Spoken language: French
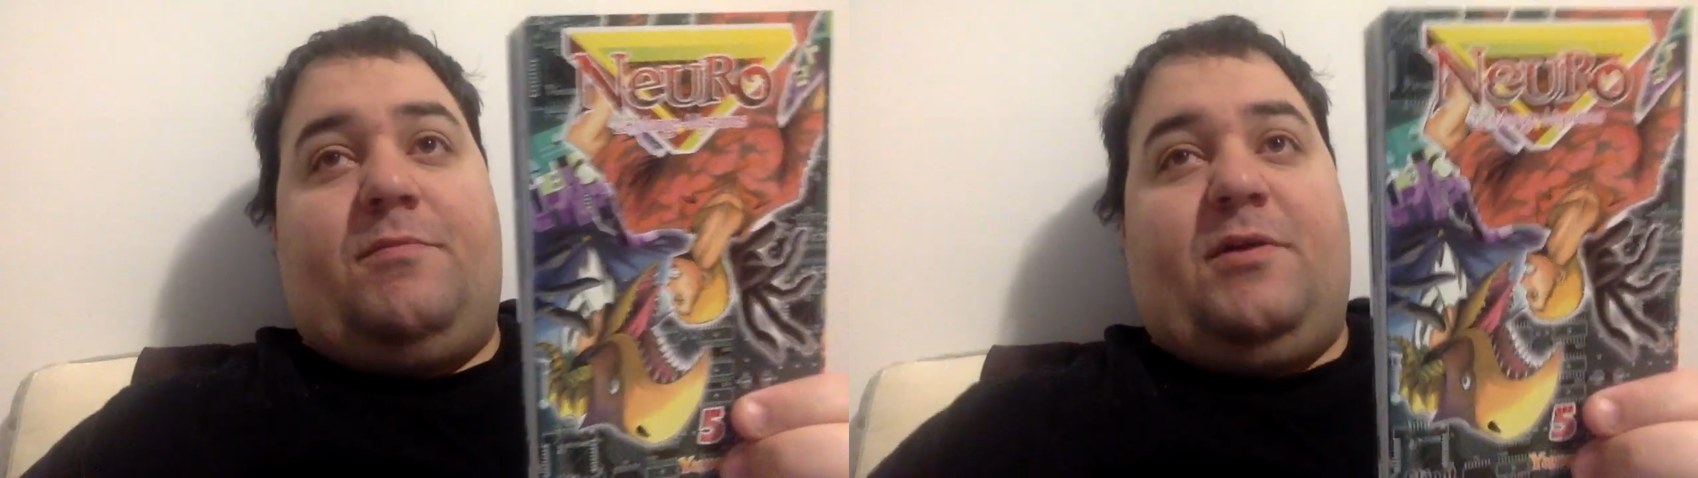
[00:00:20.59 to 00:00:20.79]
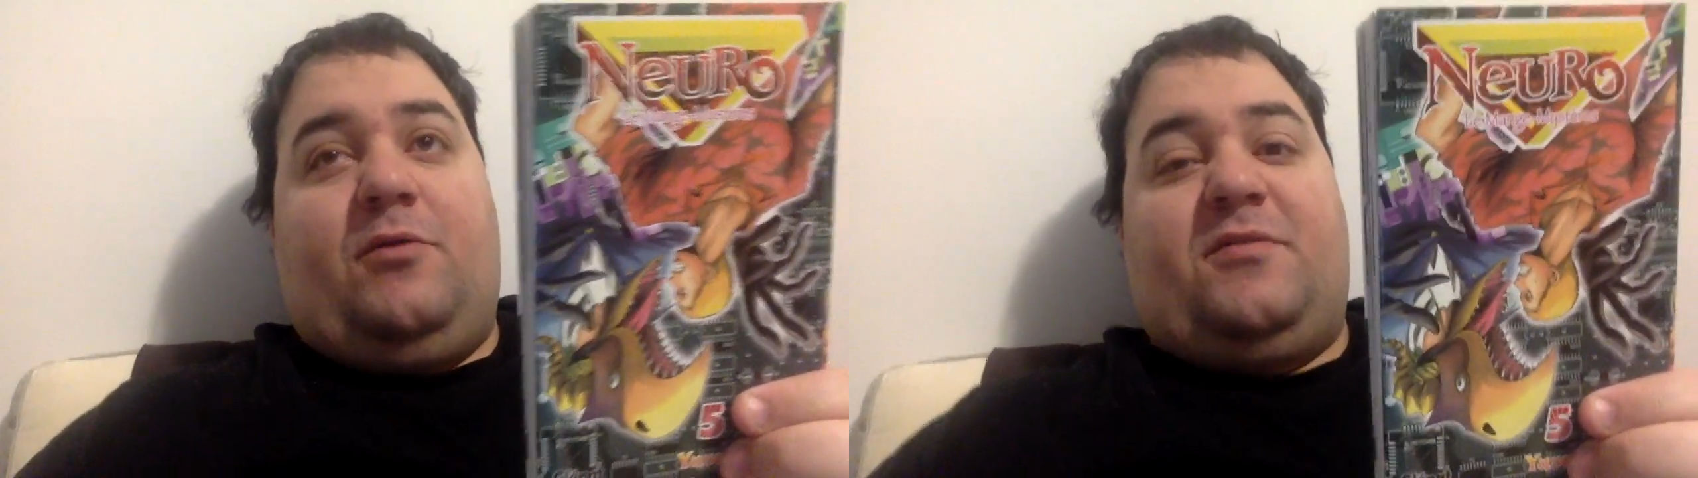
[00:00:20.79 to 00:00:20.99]

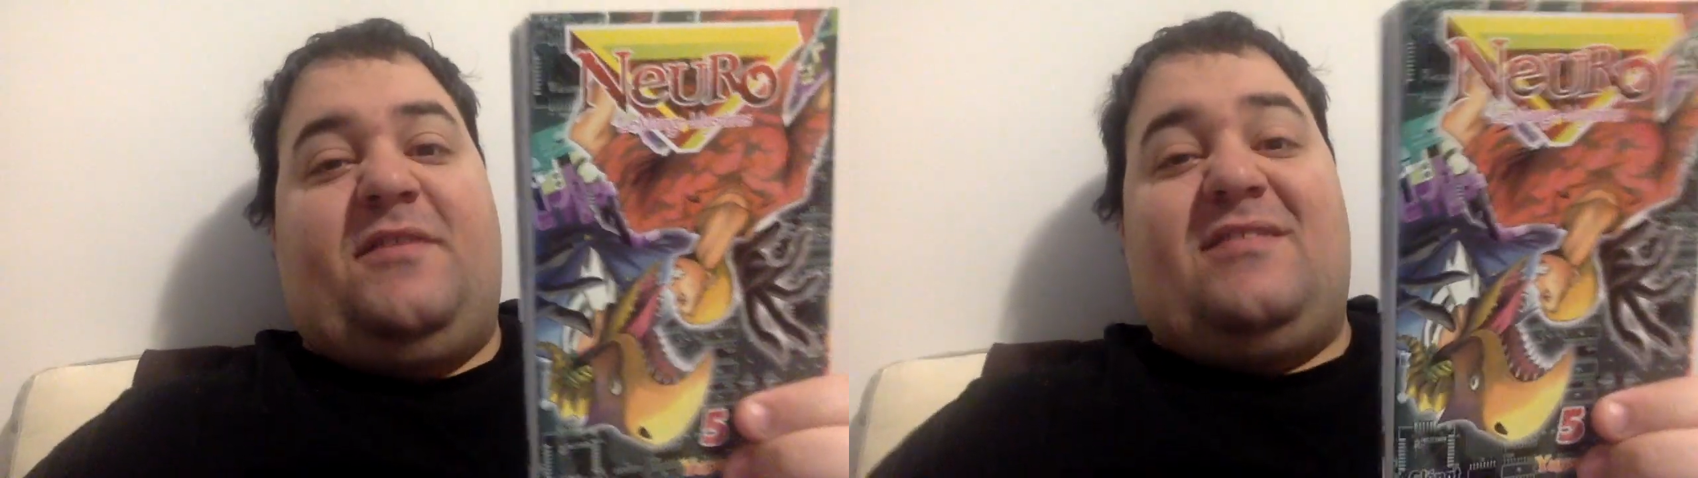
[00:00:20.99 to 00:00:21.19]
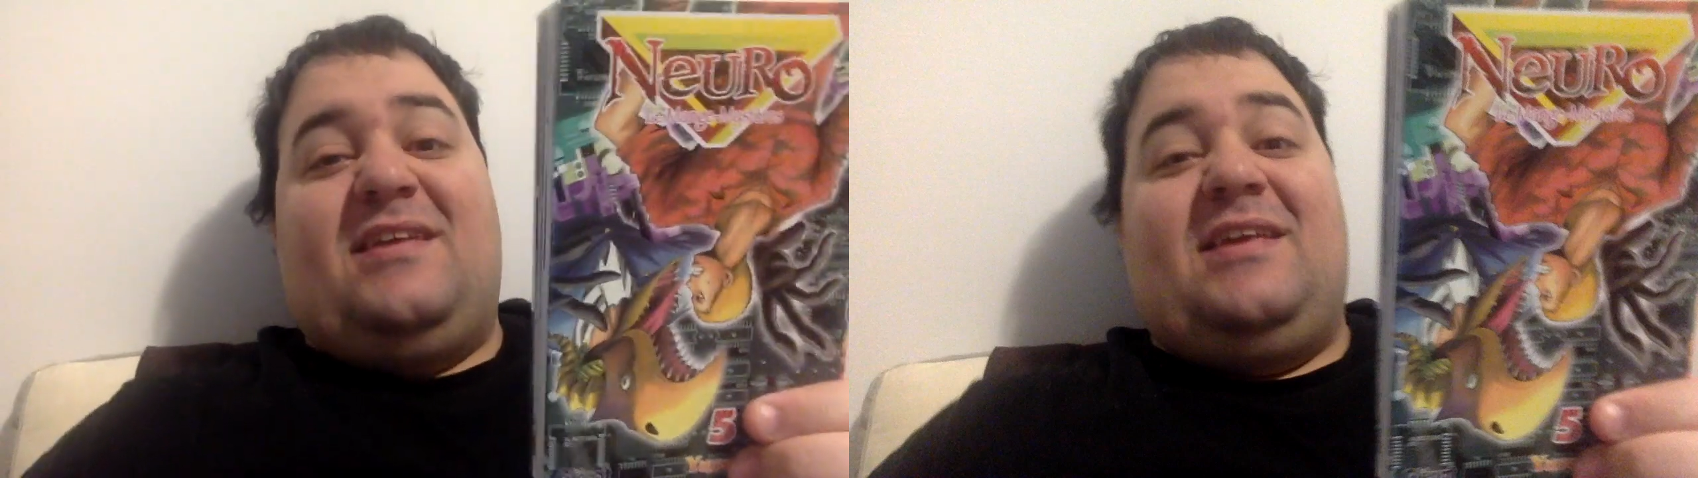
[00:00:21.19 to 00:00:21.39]
puis qu'on savait
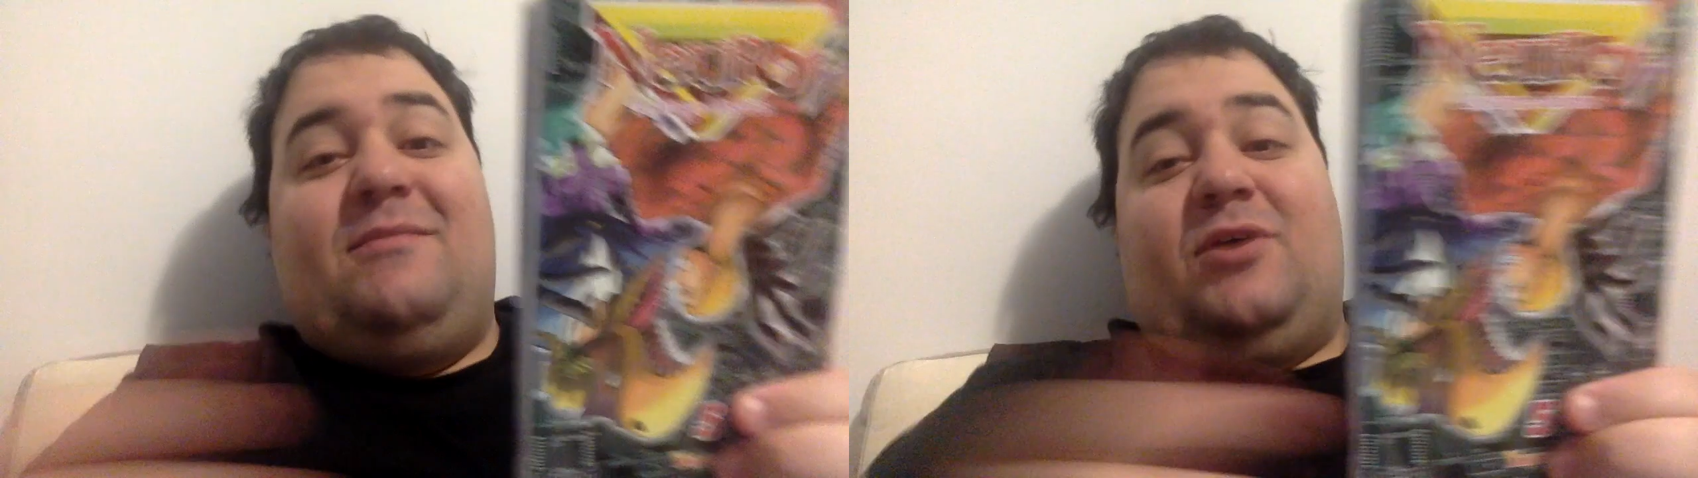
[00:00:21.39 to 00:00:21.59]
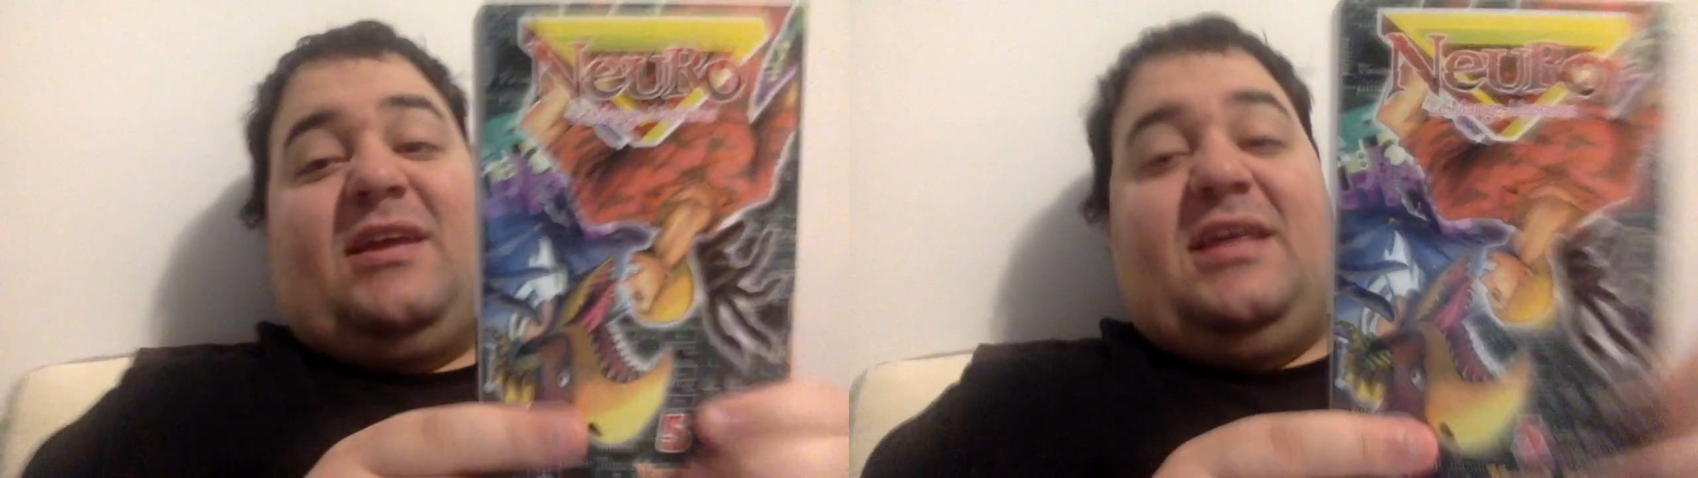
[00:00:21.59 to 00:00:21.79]
c'était qui le
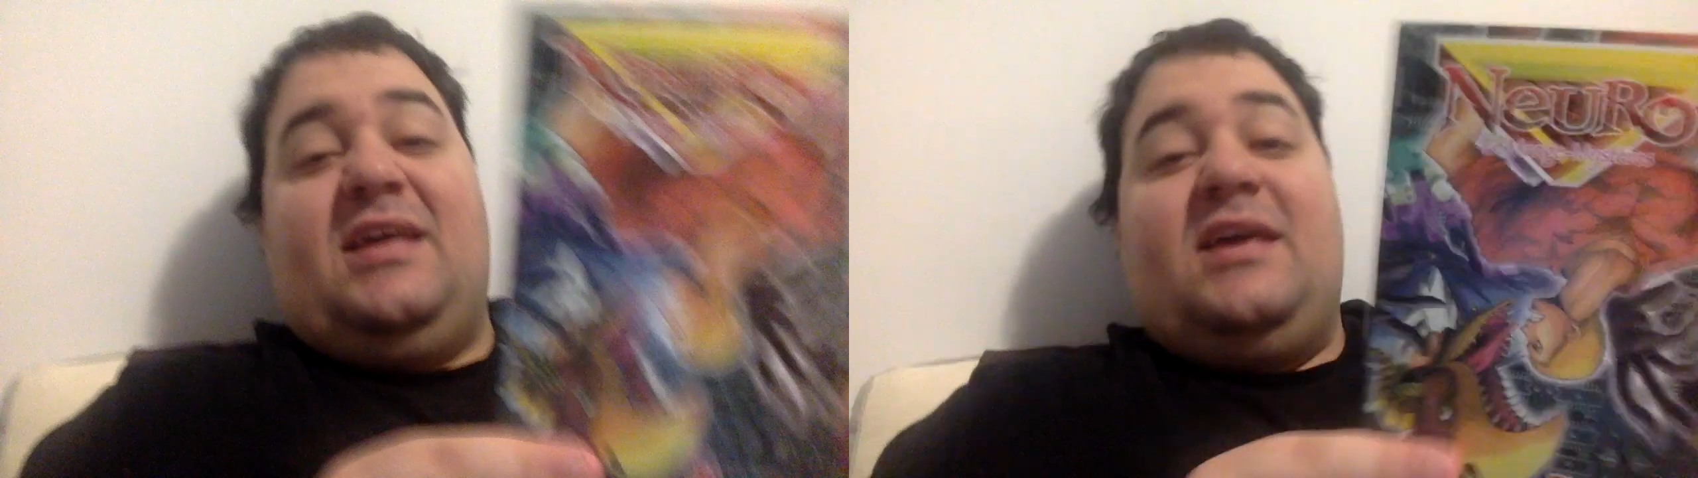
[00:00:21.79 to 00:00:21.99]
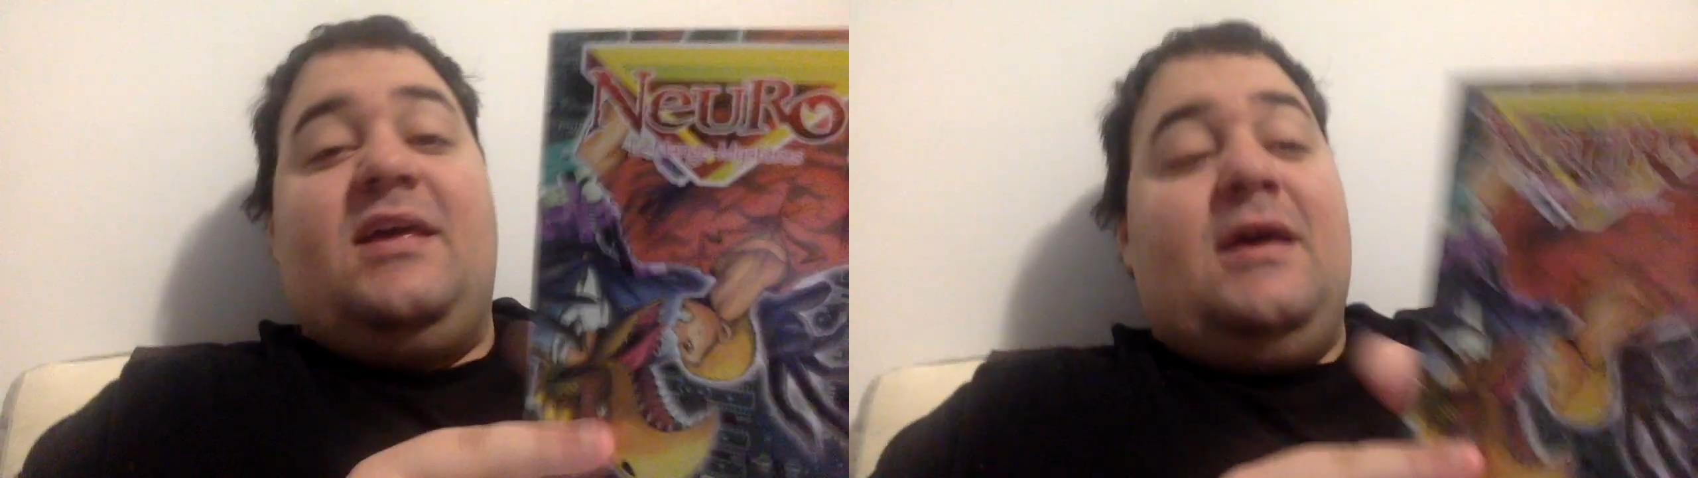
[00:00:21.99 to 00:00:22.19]
meurtrier,